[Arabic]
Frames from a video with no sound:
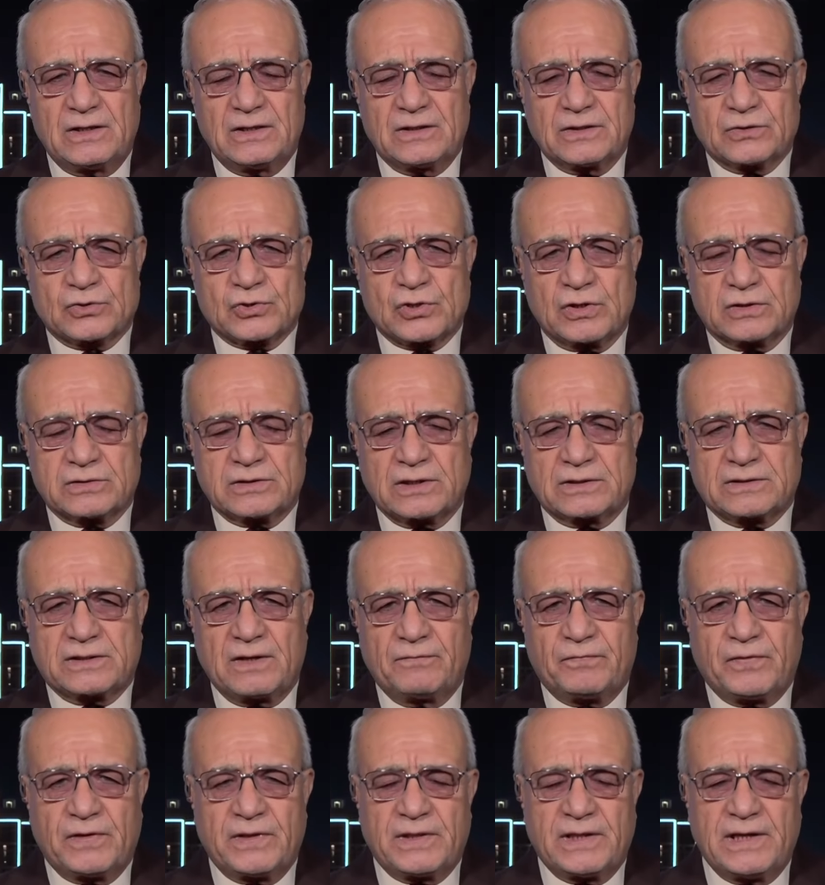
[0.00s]
السلطة
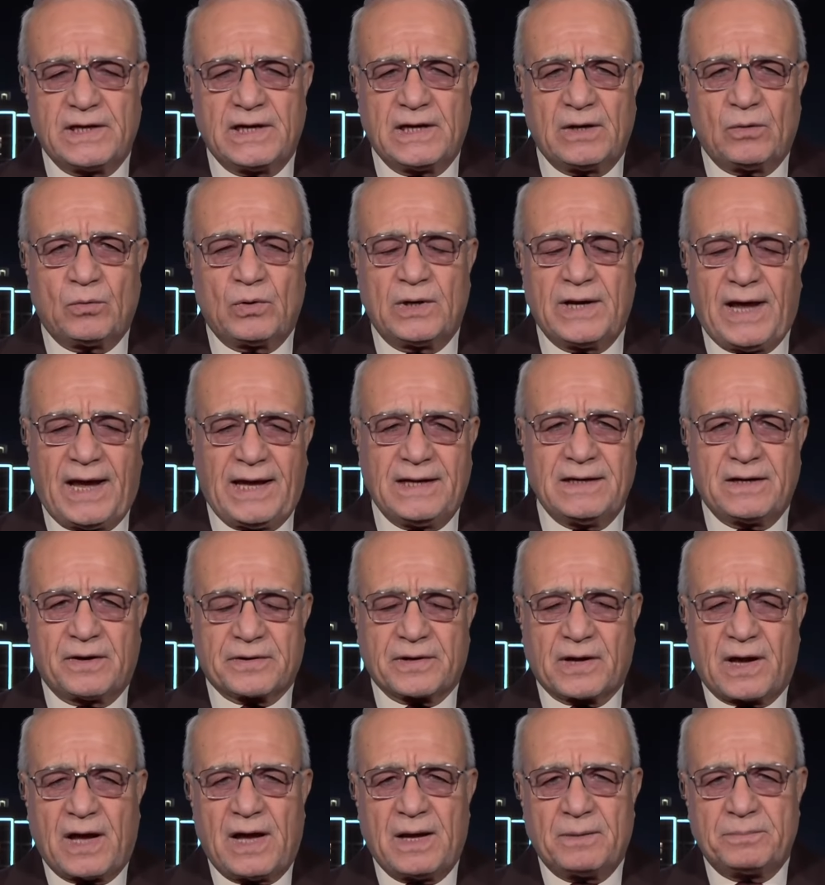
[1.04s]
التنفيذية ولا على
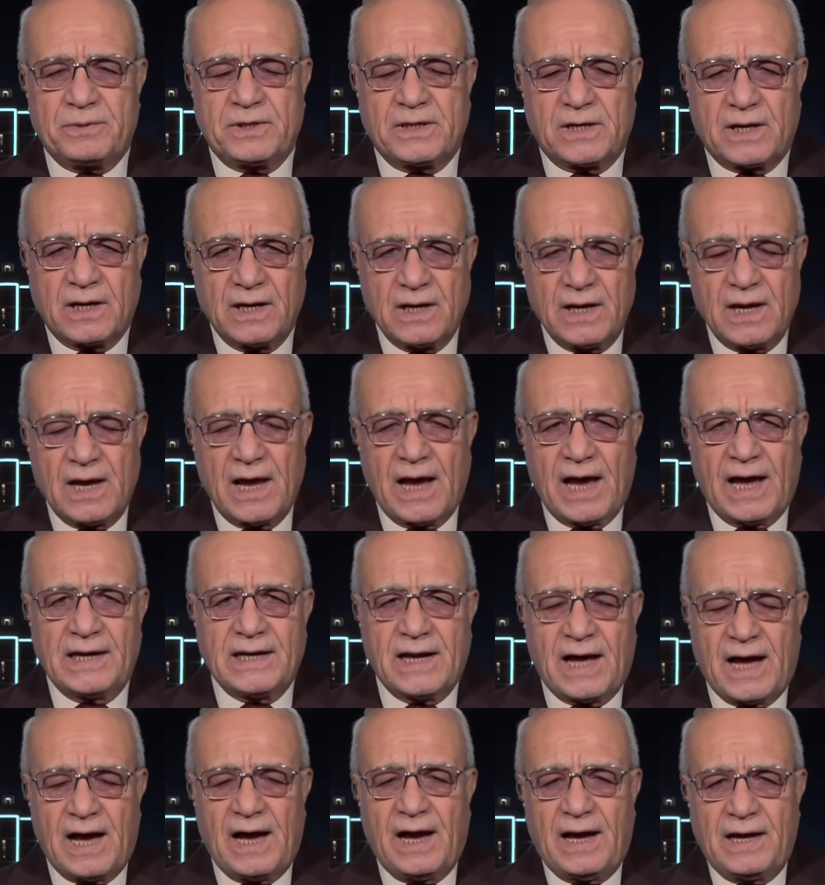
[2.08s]
الرقابية
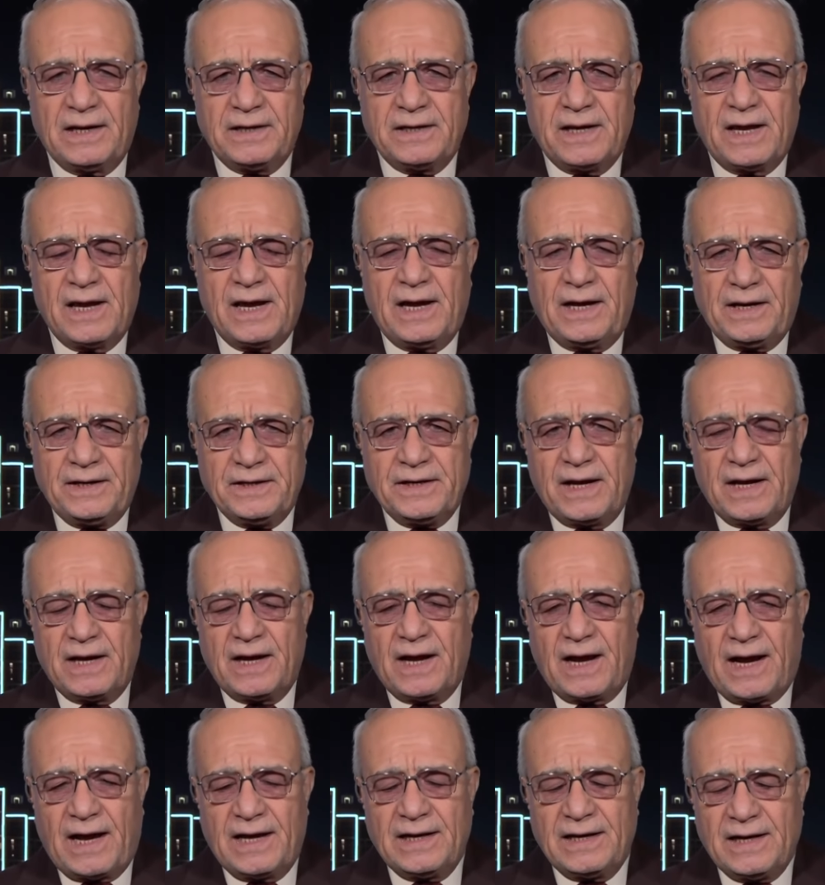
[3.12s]
الآن إحنا
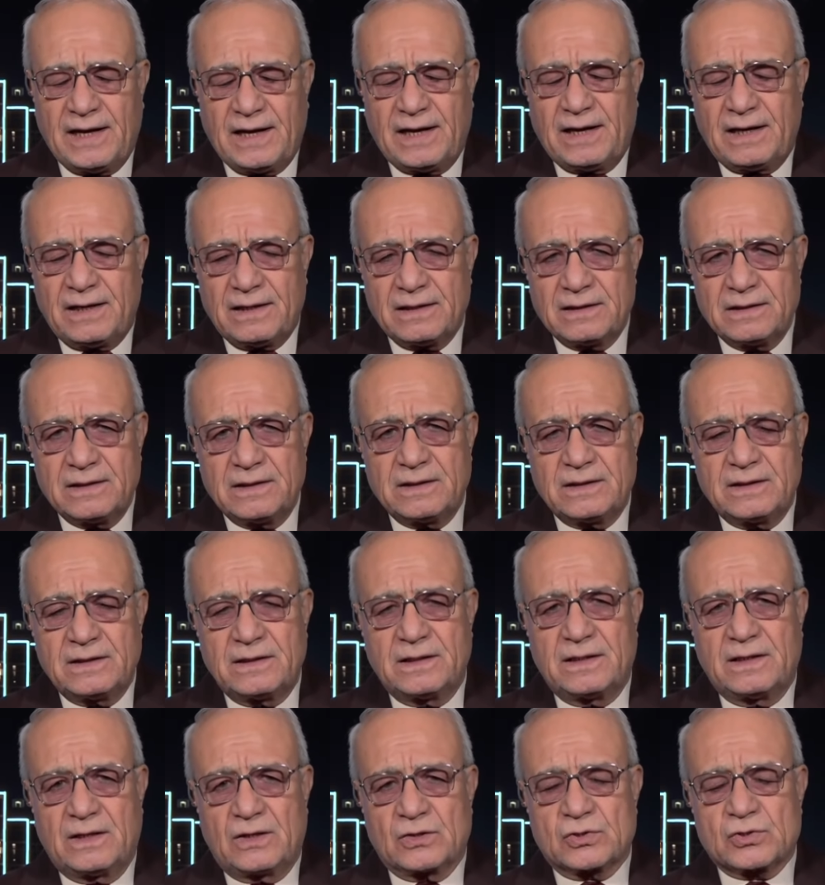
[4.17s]
على
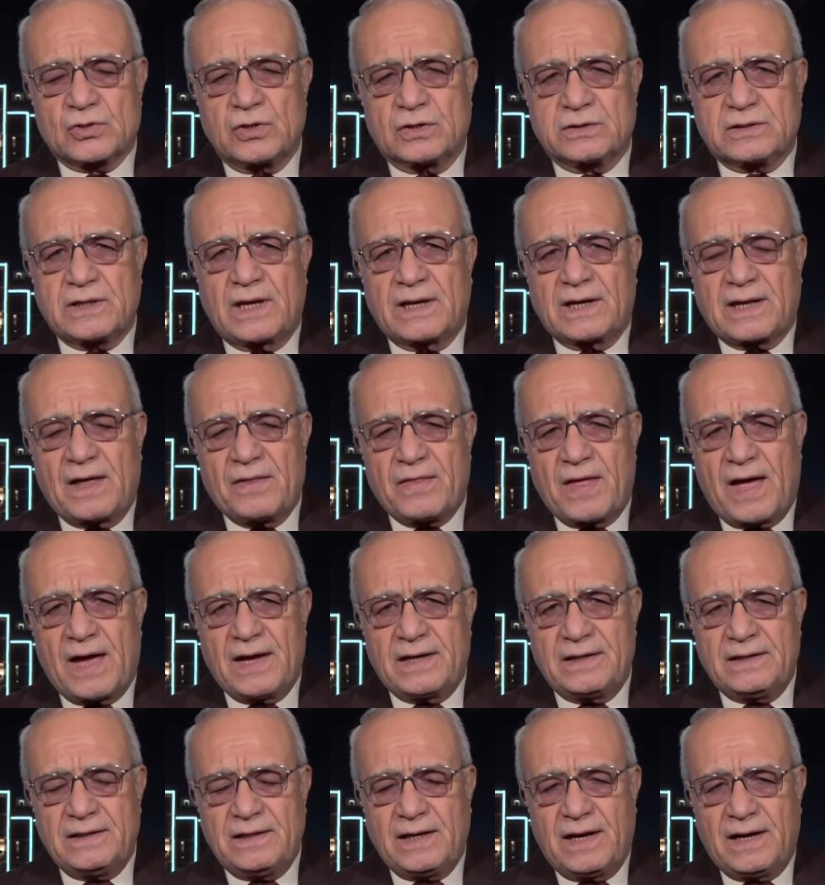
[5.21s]
آه، السلطة
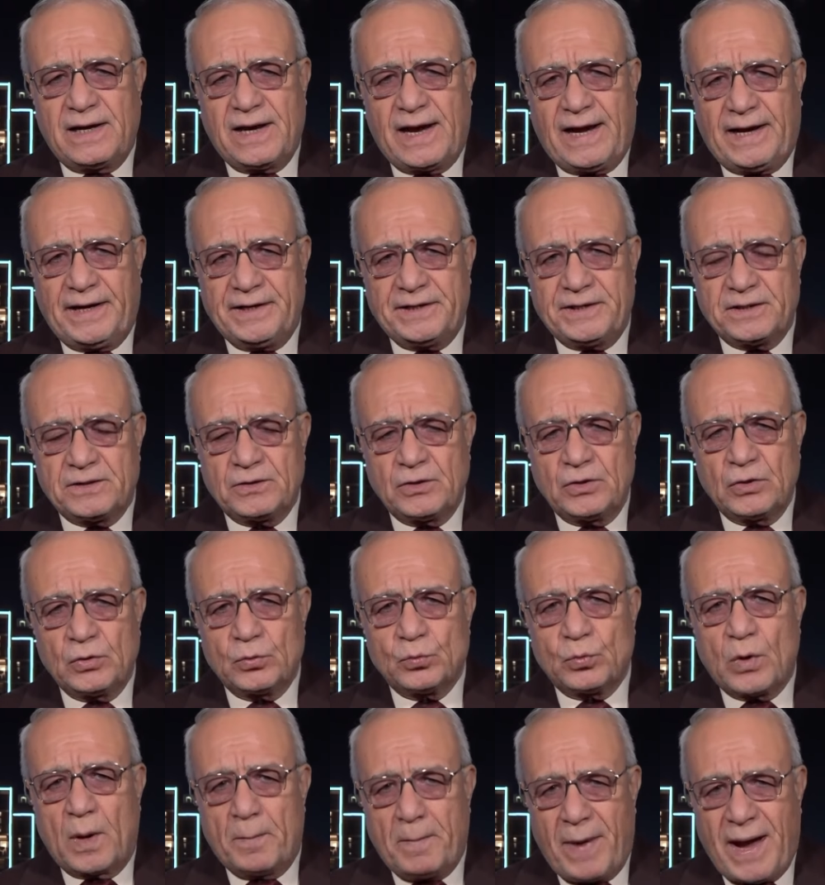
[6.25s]
القضائية يعني
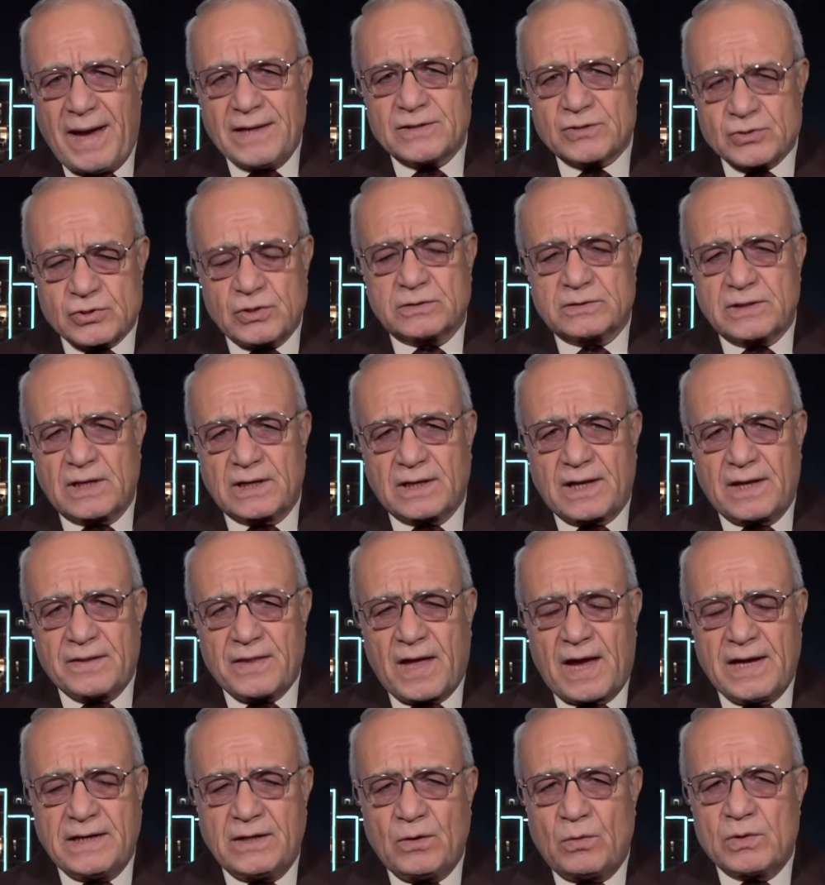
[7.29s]
ومع السلطه
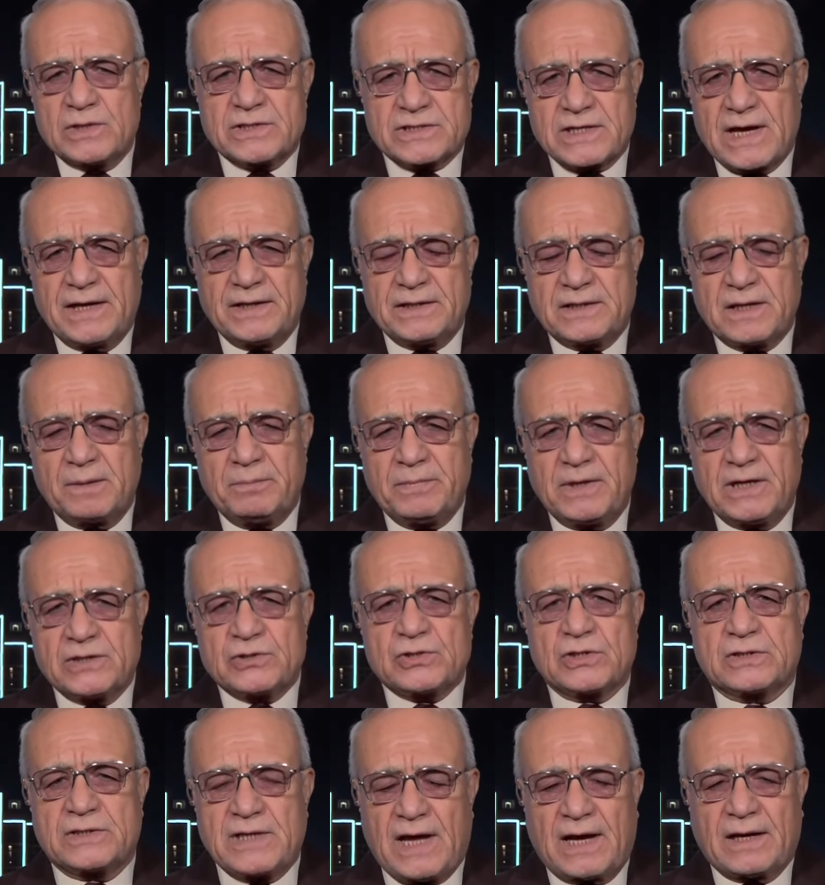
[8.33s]
القضائيه والانسانيه لجنه
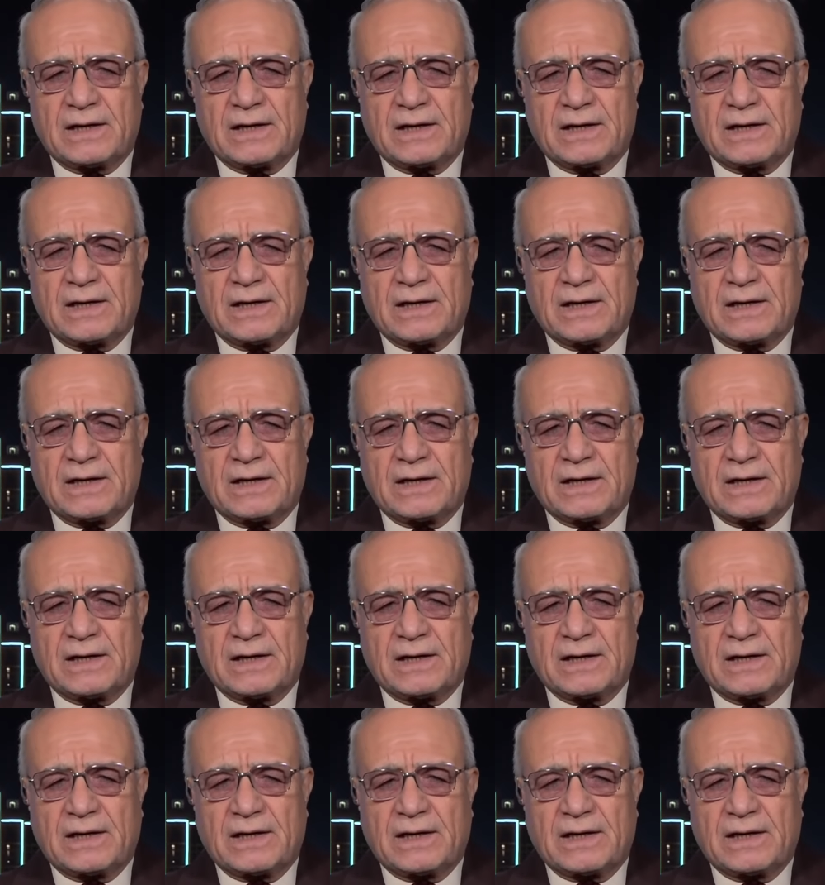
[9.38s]
تحقيق